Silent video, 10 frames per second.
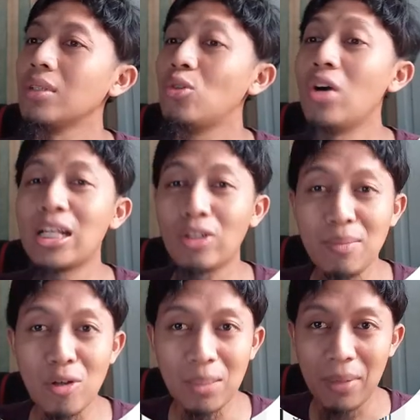gue nggak tahu ini
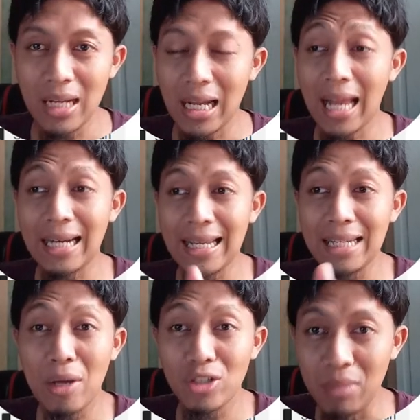bagus apa nggak karena ini
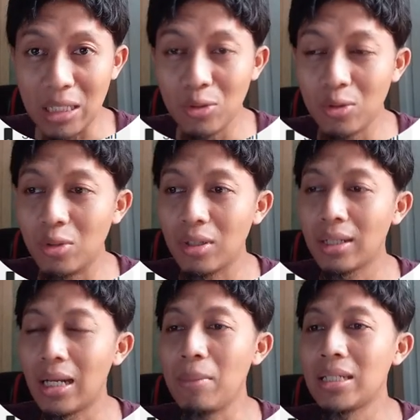baru seminggu
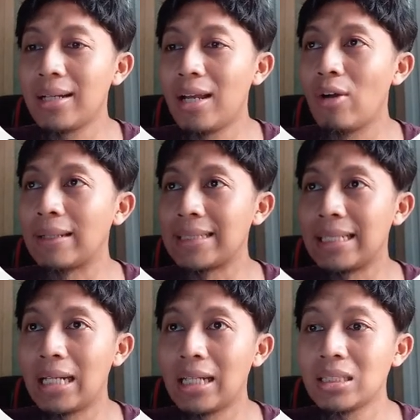kan biasanya kalau ngetes
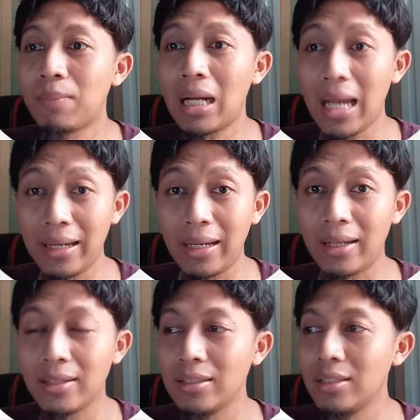iklan kan sepekan ya
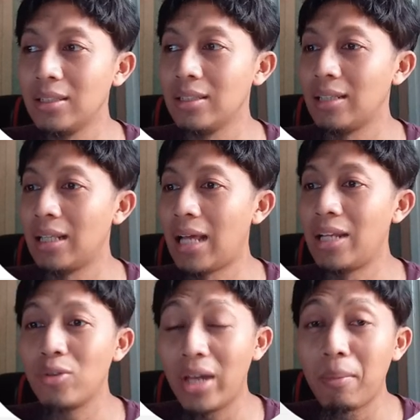ada
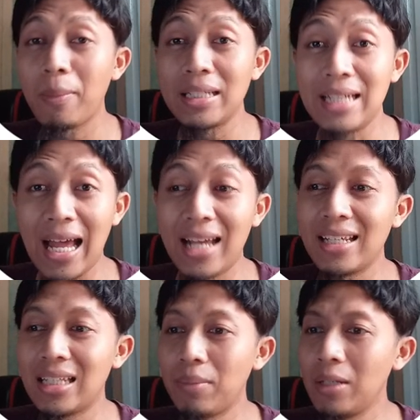juga yang memang tiga hari
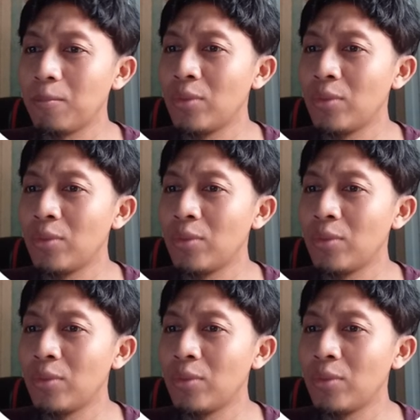tapi